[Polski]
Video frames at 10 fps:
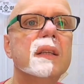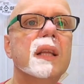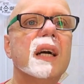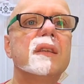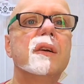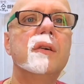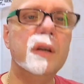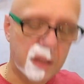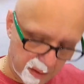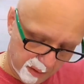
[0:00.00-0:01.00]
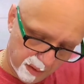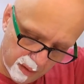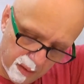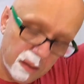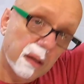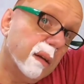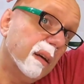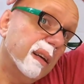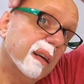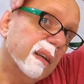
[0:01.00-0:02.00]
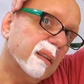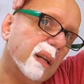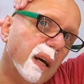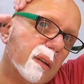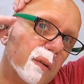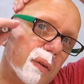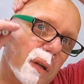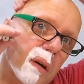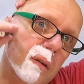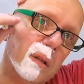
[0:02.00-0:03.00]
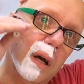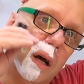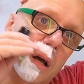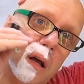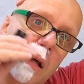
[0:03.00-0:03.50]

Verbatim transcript: tak to, tak to wygląda.